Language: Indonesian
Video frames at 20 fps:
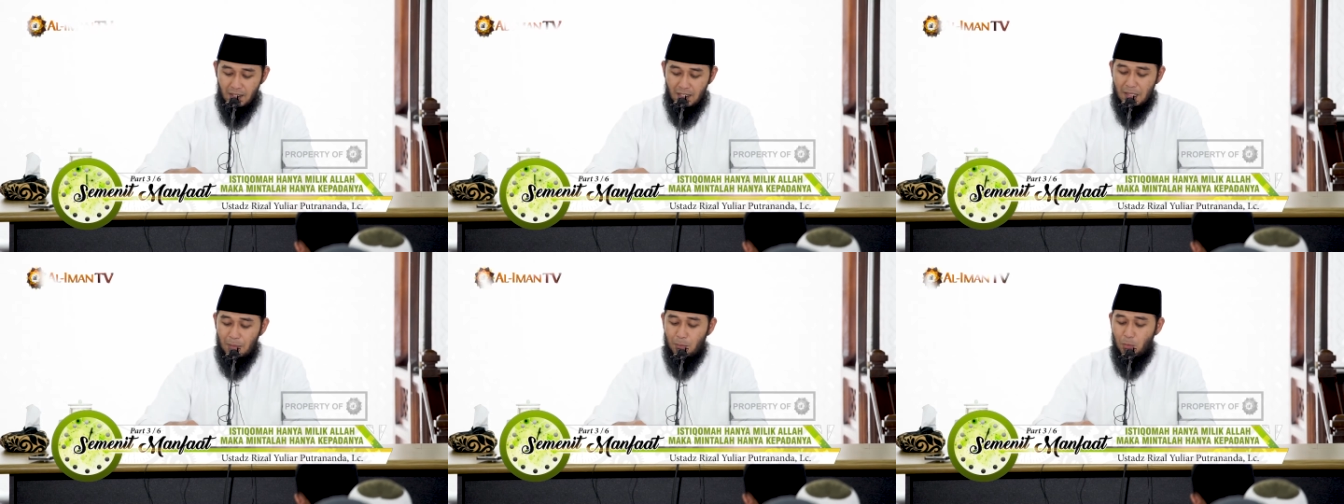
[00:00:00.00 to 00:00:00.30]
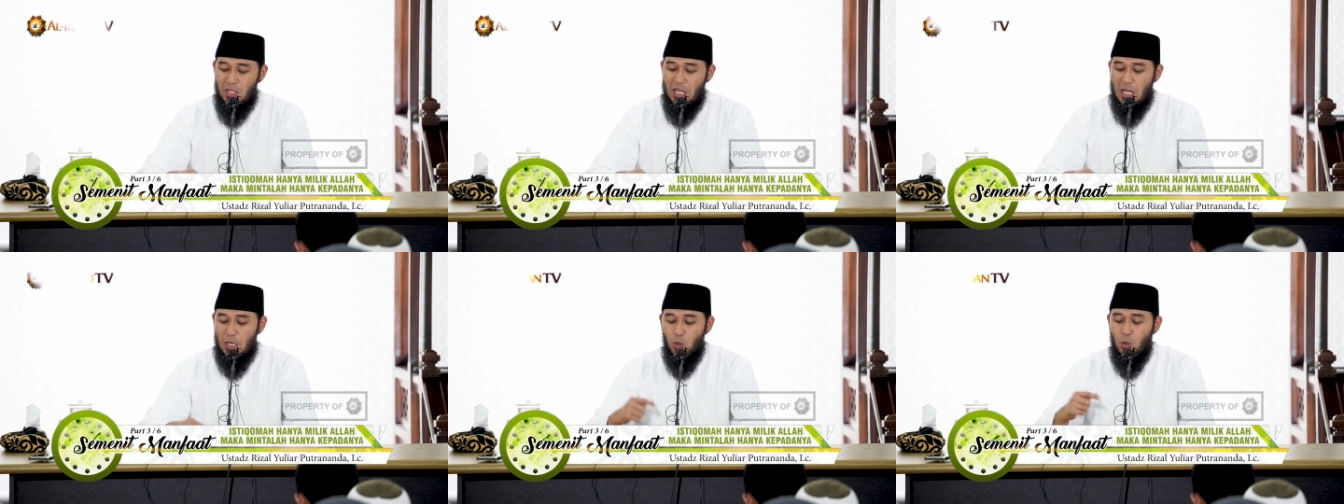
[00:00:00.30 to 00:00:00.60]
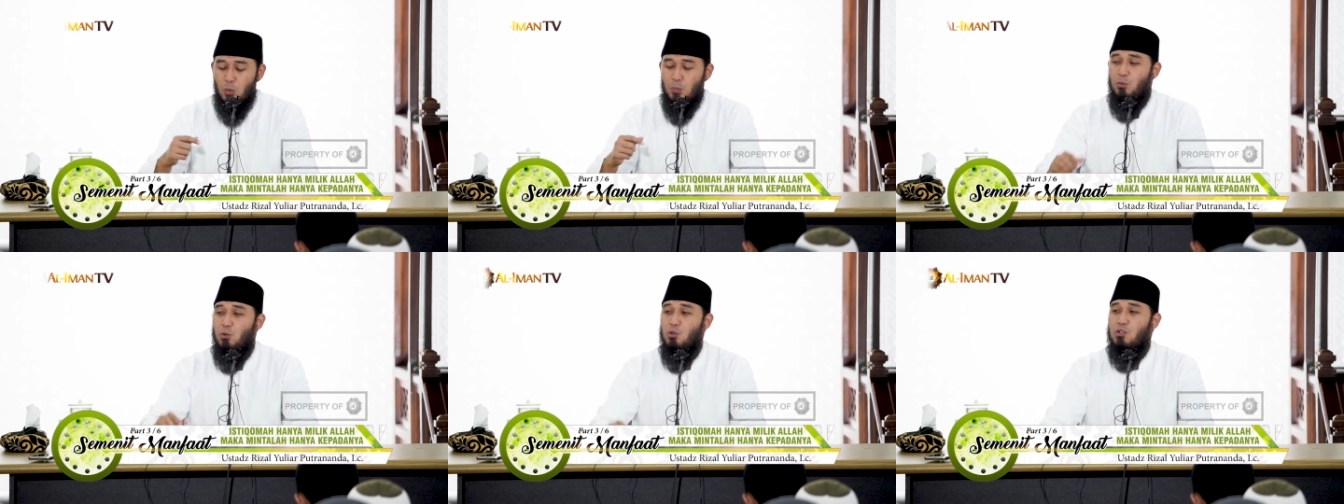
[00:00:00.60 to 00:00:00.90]

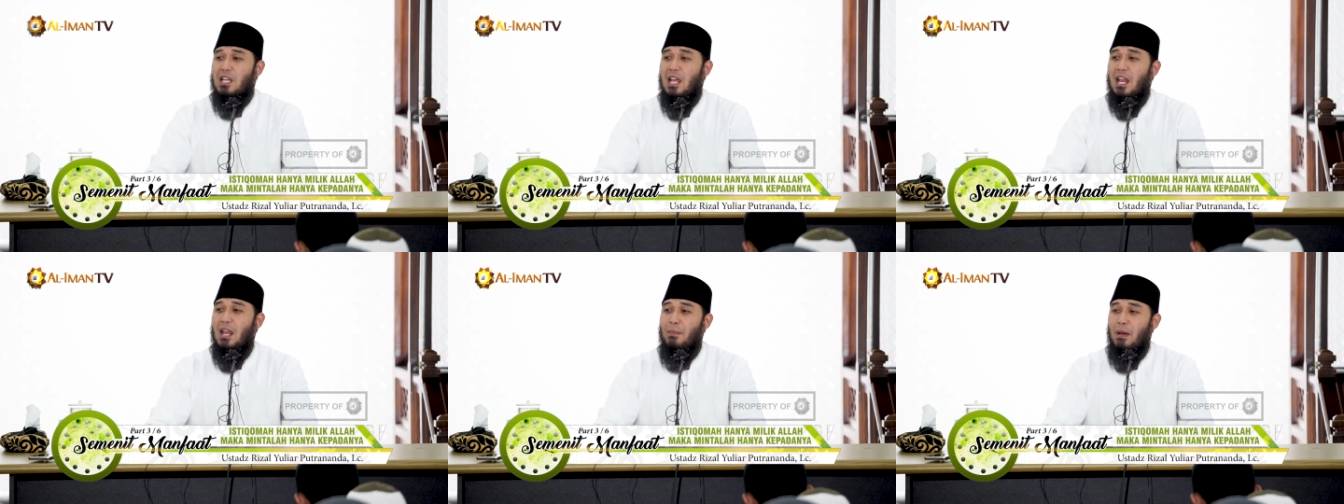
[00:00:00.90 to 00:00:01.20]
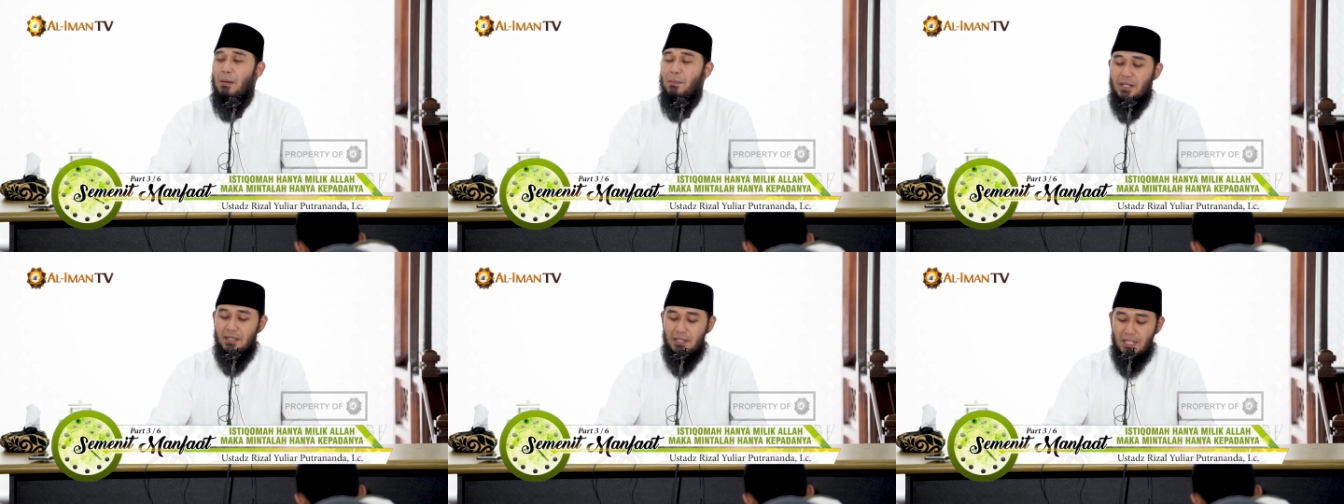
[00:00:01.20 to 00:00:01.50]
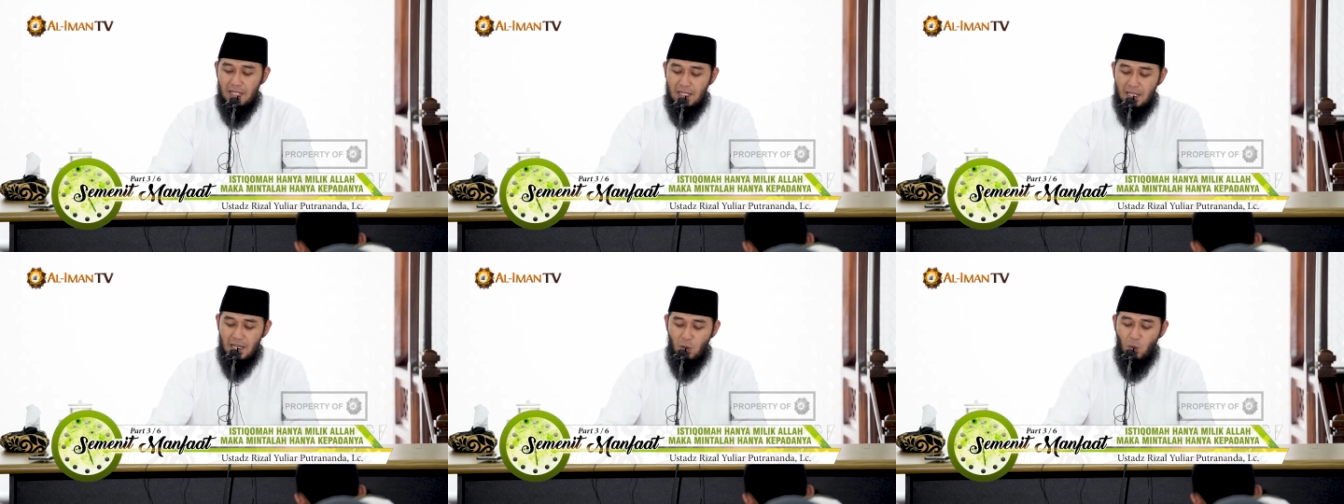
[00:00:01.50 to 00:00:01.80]
Kemudian Ummu Salamah
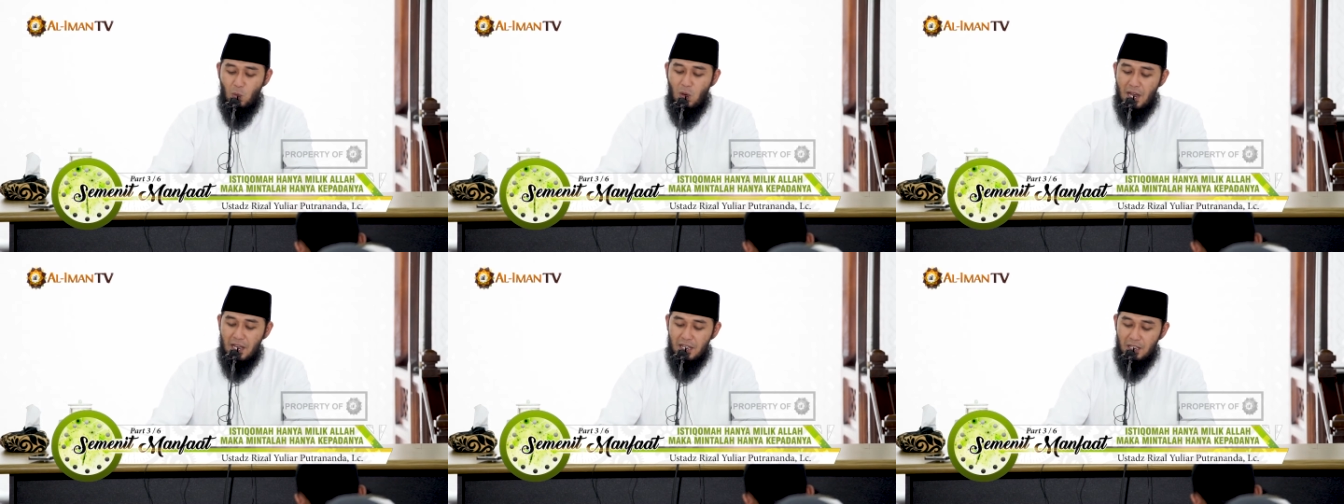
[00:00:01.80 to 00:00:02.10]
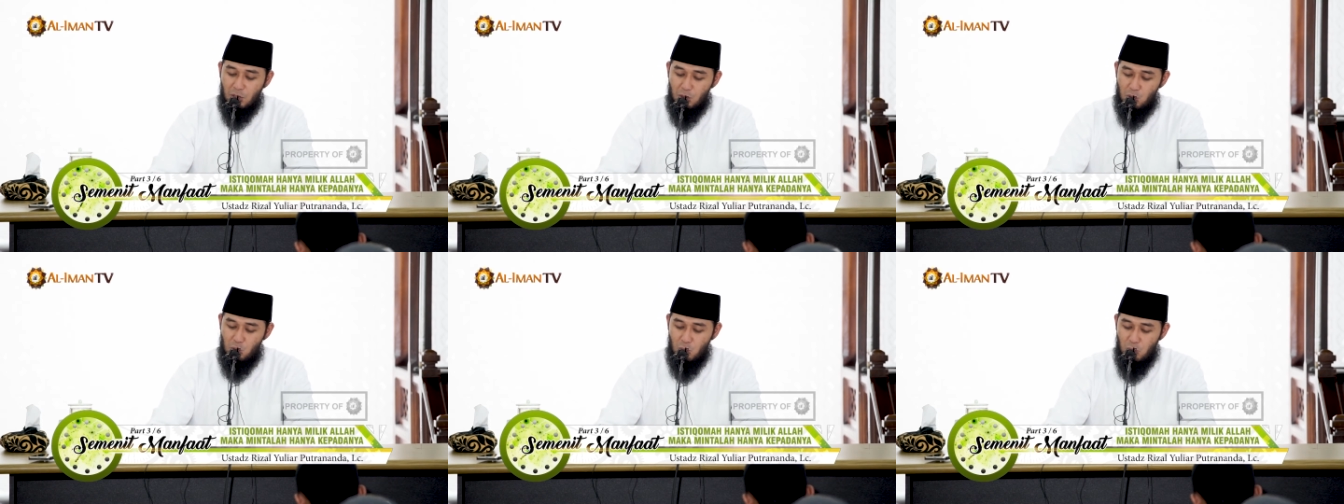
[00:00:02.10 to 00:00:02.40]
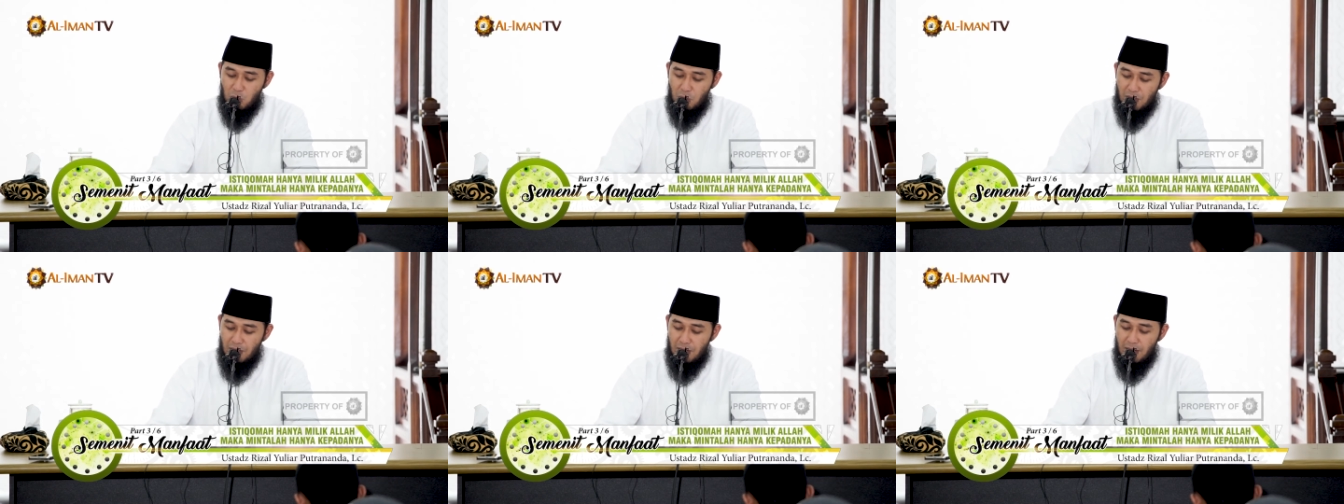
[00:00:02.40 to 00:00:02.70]
bertanya, "Wahai
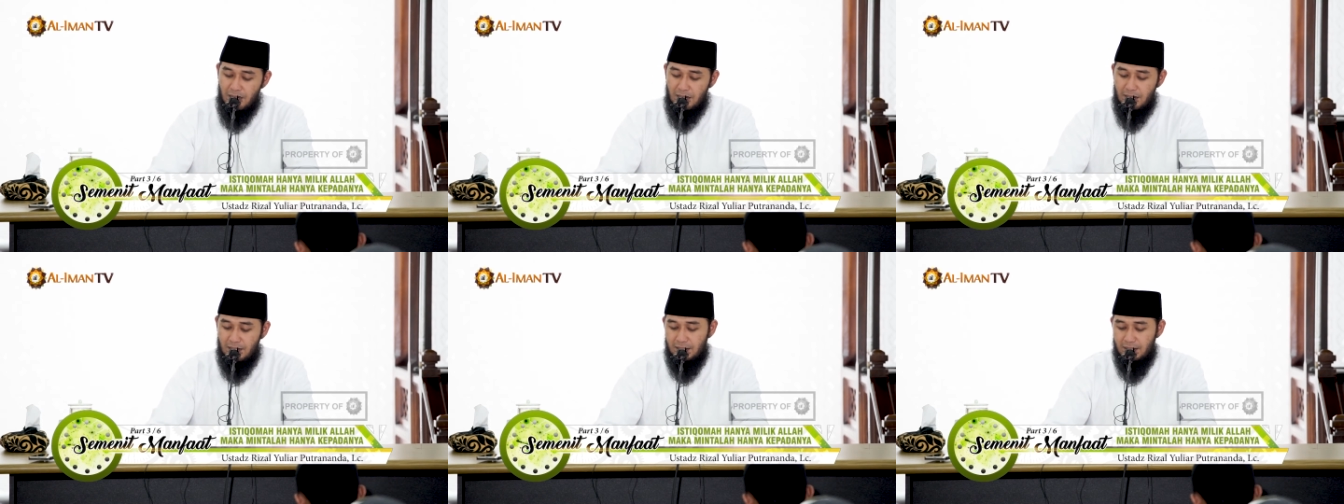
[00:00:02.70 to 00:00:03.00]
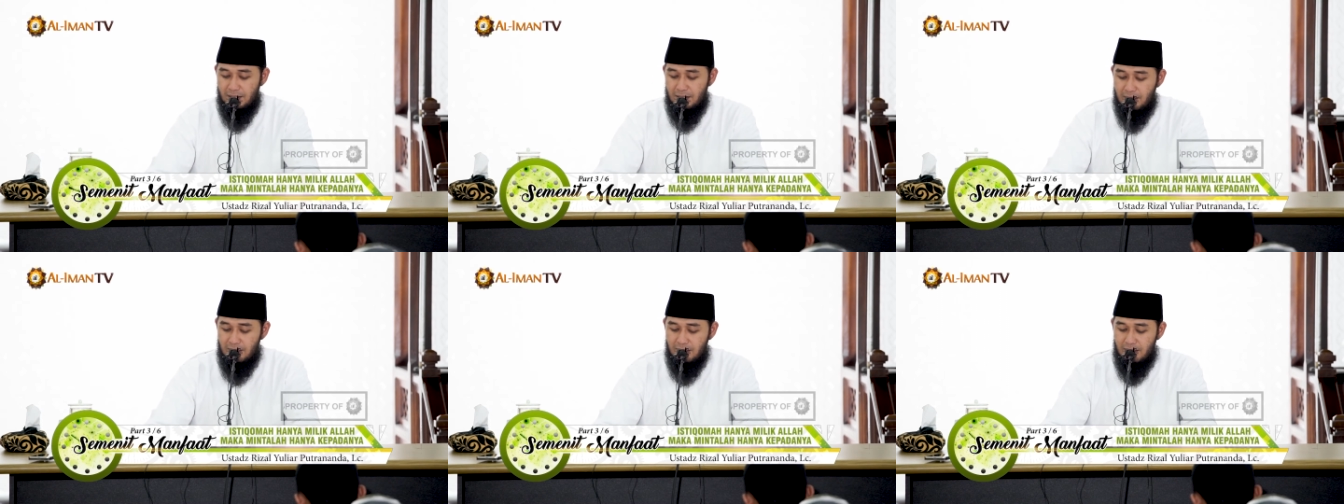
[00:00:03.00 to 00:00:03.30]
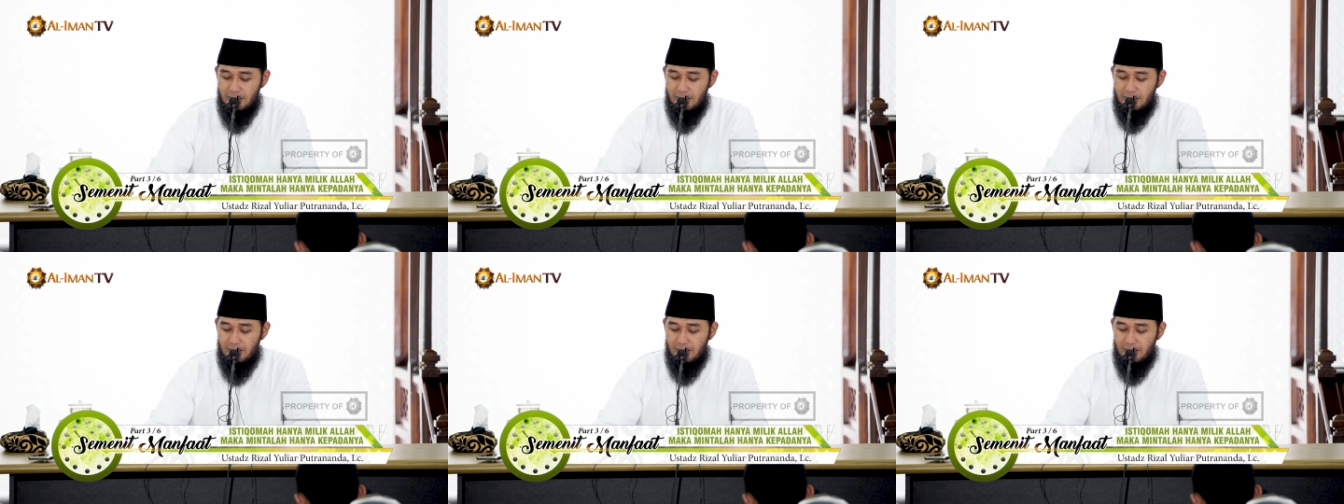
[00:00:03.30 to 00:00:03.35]
Rasulullah,